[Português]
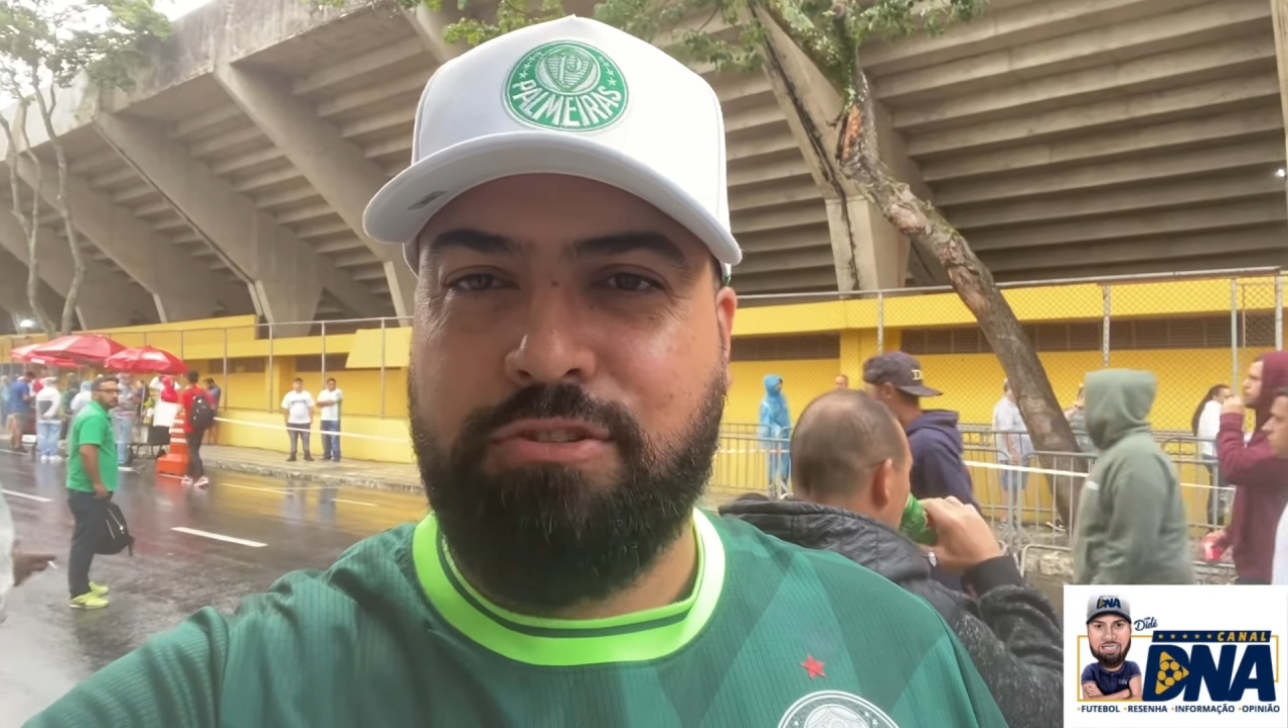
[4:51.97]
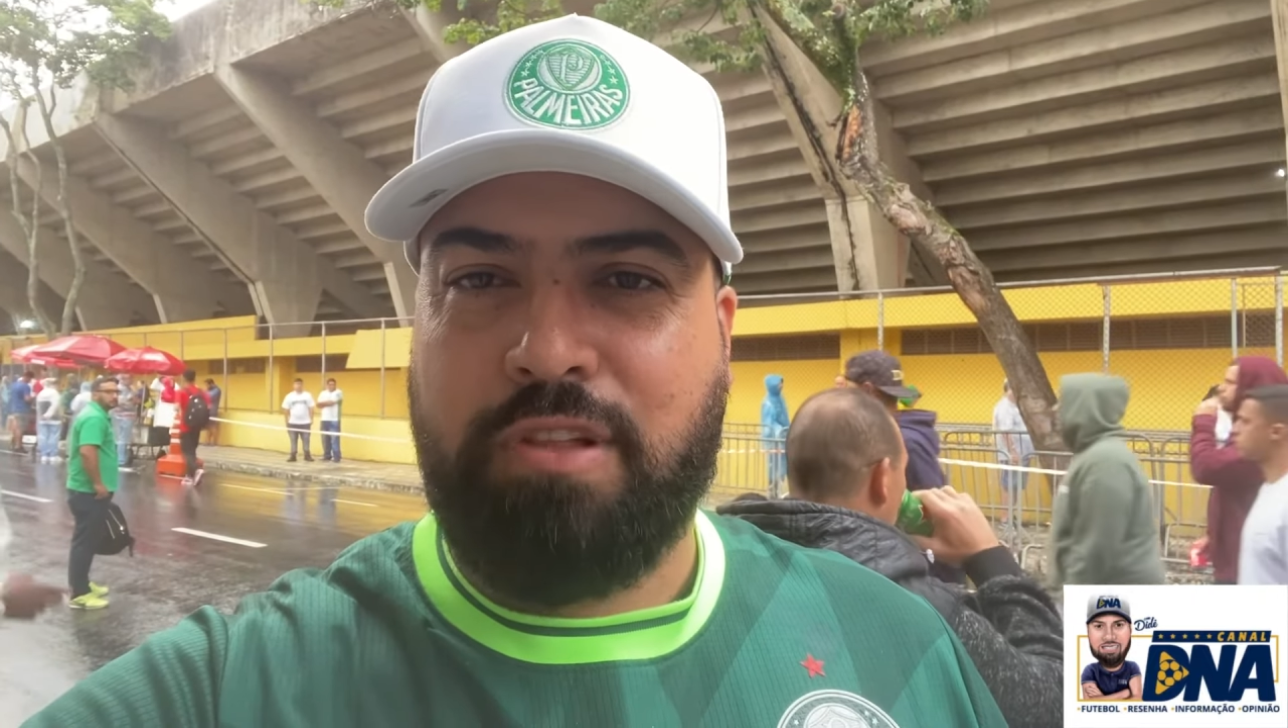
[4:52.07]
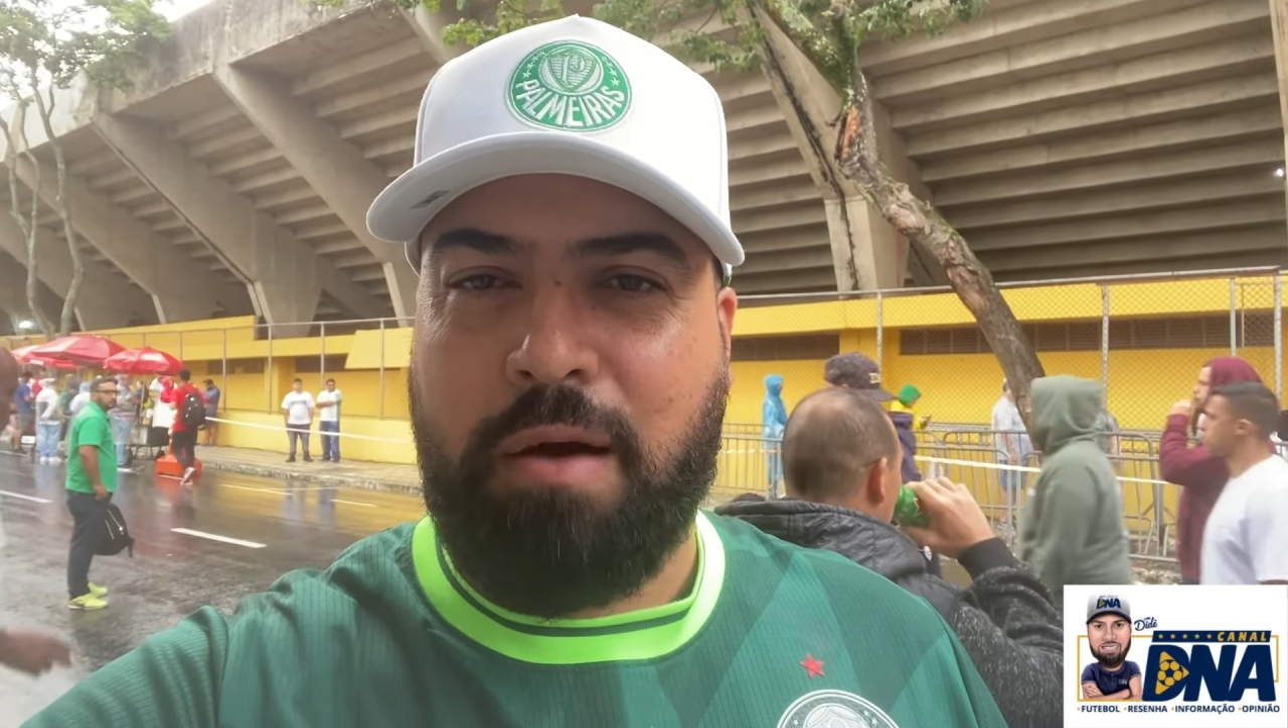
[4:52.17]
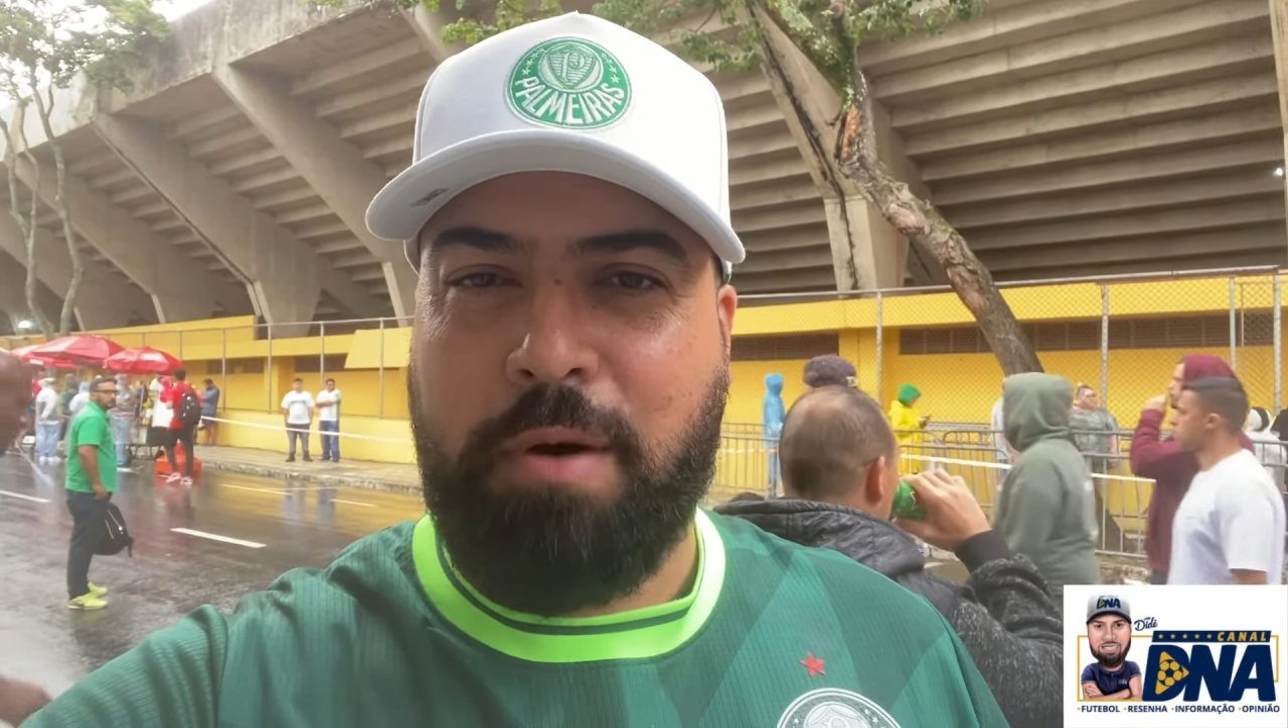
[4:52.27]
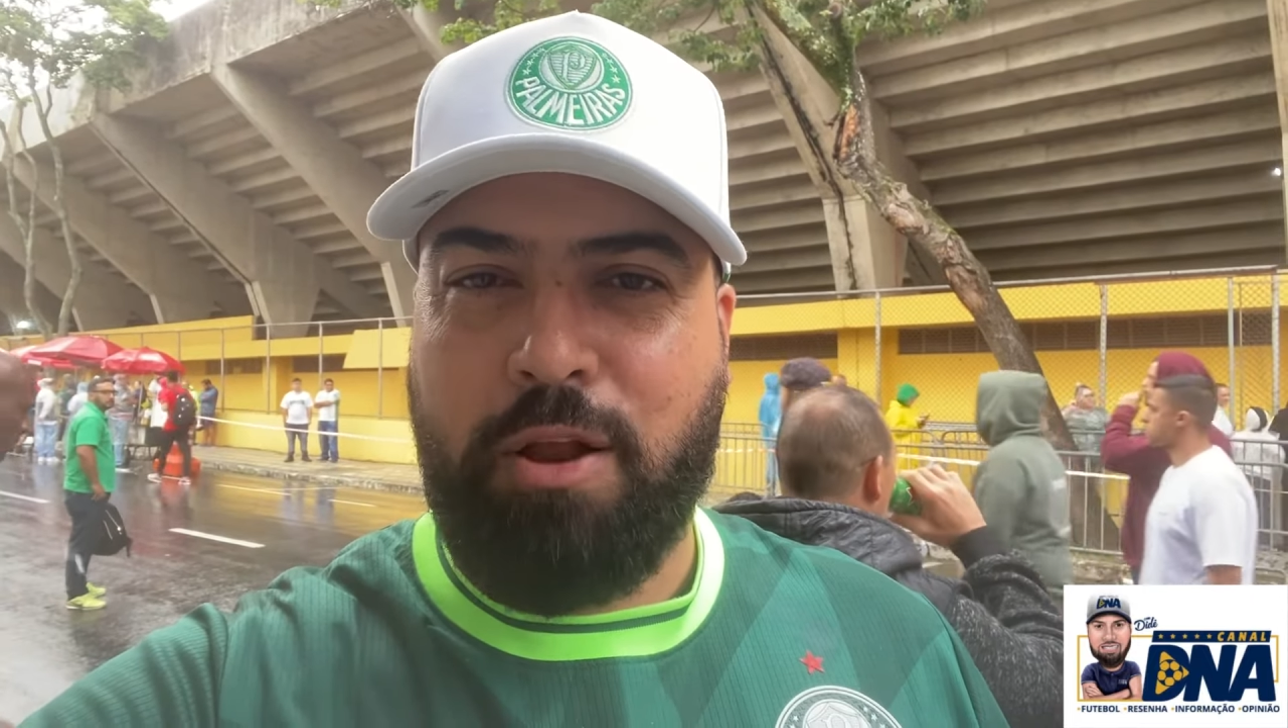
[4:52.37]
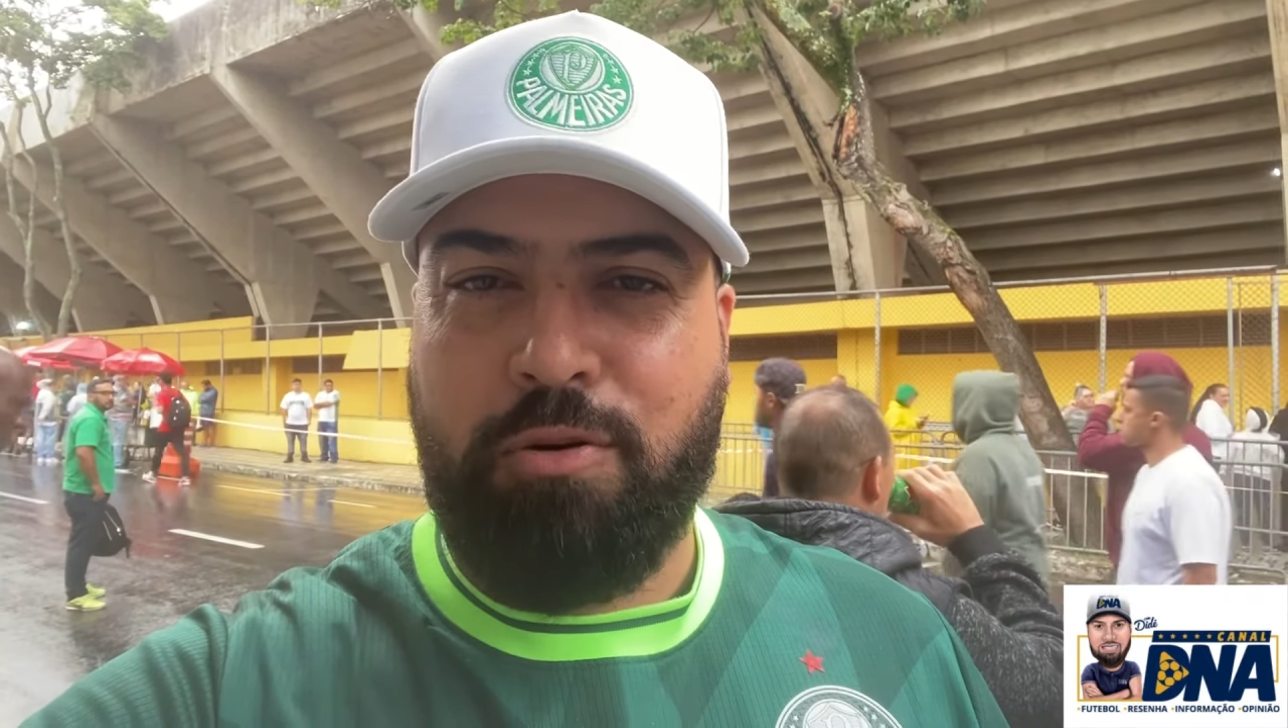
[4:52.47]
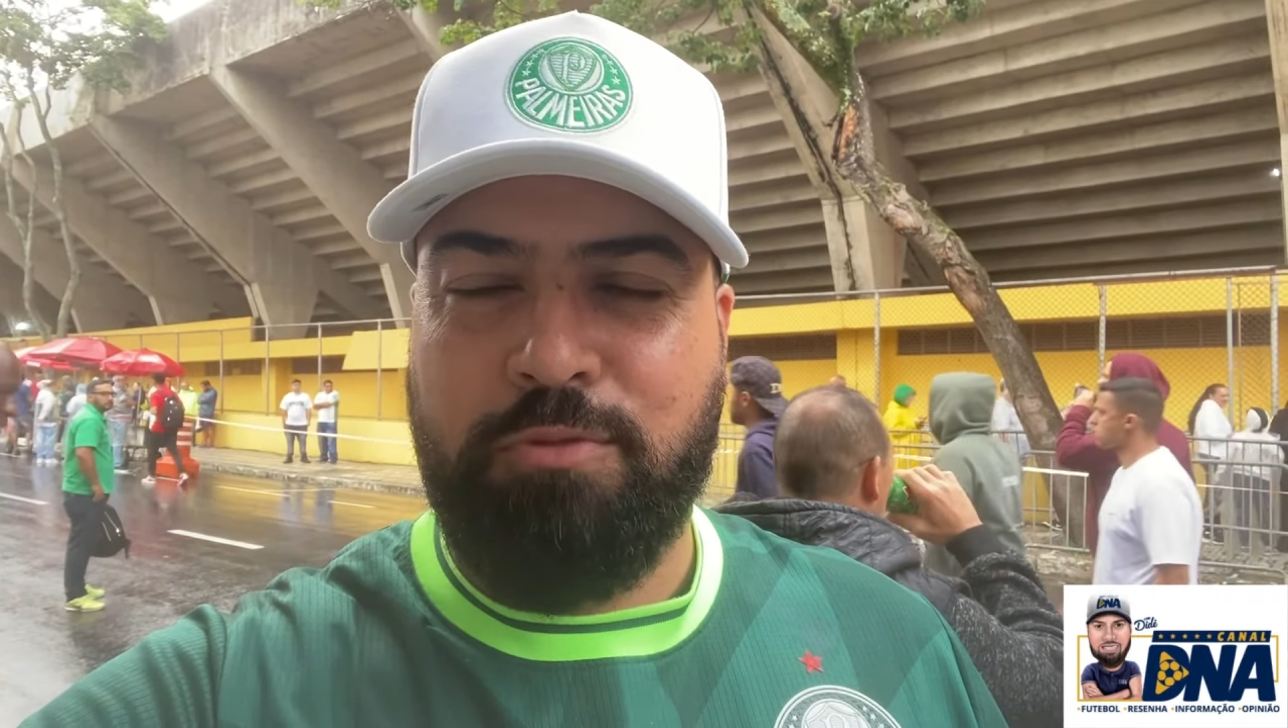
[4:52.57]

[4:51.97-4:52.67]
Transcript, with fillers: de um trabalho,